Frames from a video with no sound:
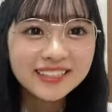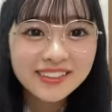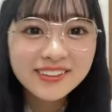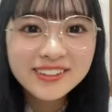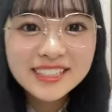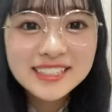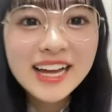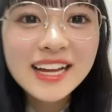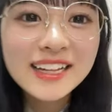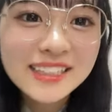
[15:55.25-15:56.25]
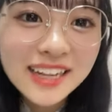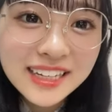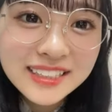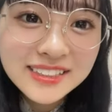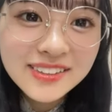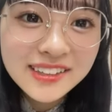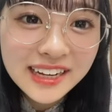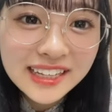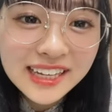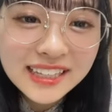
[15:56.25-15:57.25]
ソーリさん、ハート
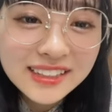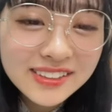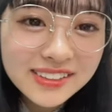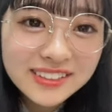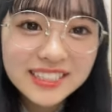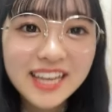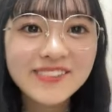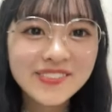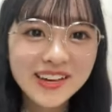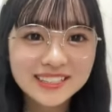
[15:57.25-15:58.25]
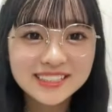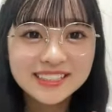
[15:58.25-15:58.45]
ありがとうございます。